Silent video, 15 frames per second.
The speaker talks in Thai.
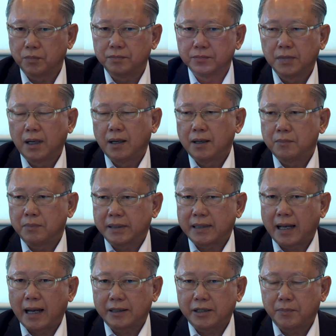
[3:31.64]
รูปป
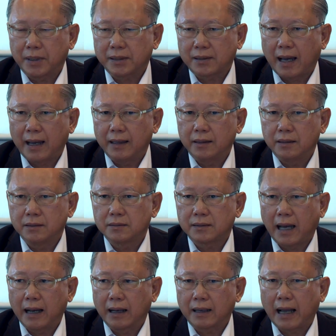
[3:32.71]
ระชาธิปไตย
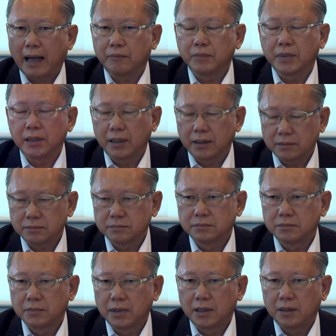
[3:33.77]
ทางการเมือง
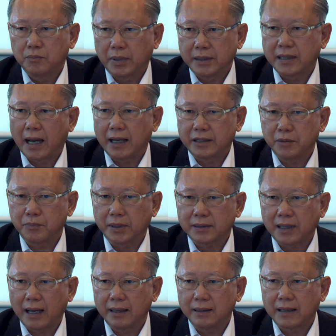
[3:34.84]
ประชาธิป
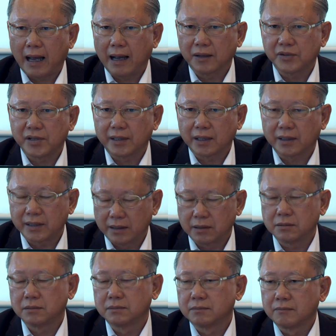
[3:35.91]
ไตยทางเศรษฐกิ
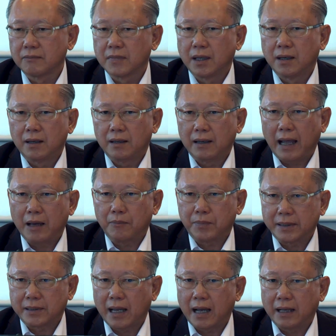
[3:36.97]
จและ
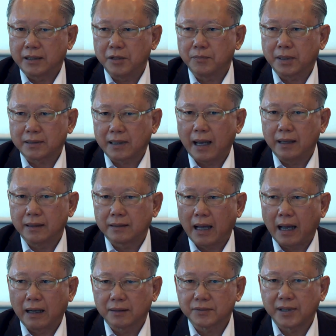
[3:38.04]
ประชาธิปไตย
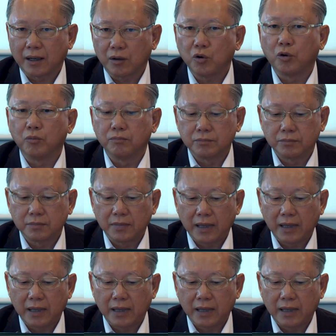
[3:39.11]
ทางสังคม